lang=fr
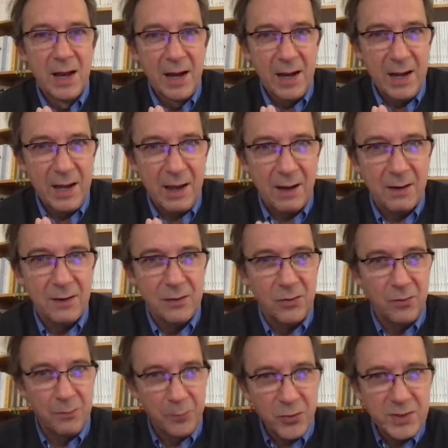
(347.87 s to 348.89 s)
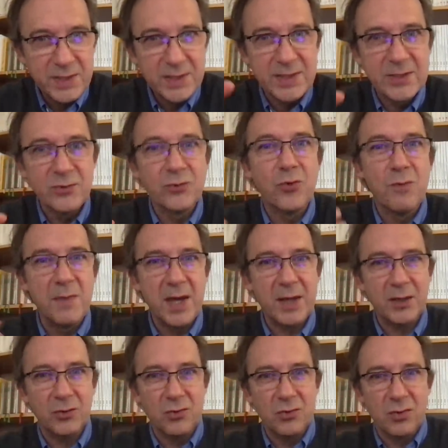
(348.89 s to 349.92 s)
la euh, position de
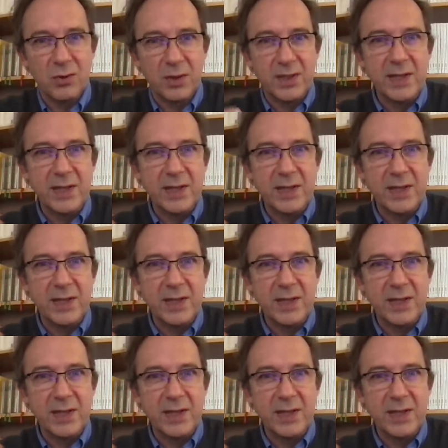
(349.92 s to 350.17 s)
Mercure,